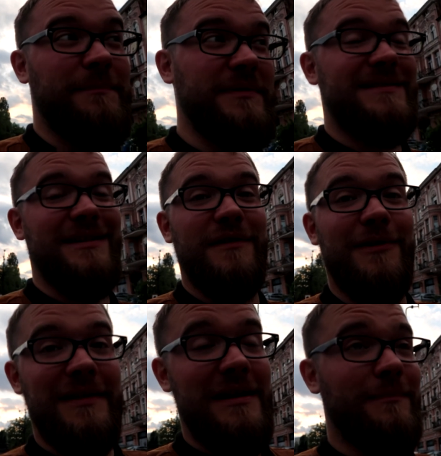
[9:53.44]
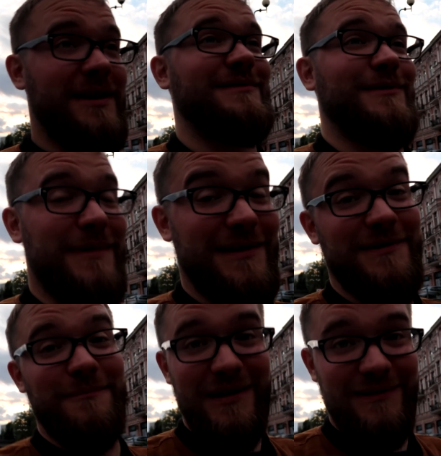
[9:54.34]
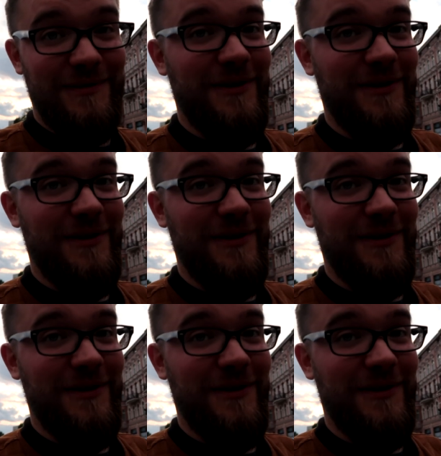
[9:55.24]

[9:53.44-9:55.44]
ta pizza wyglądała bardzo, bardzo, bardzo